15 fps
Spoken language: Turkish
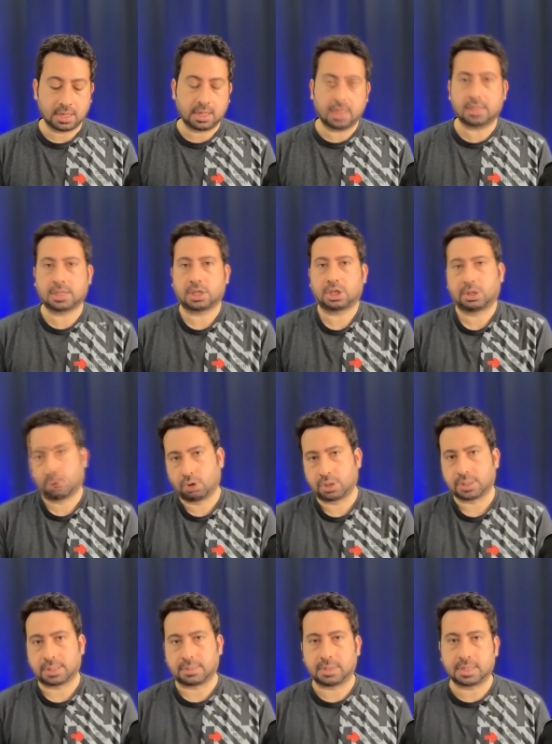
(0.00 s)
E Saşa Boy da
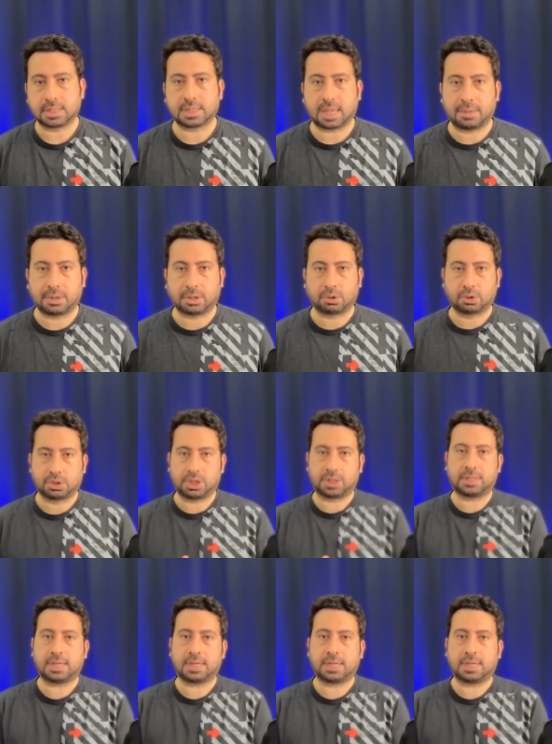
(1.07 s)
tabii ki sağ olacaktır.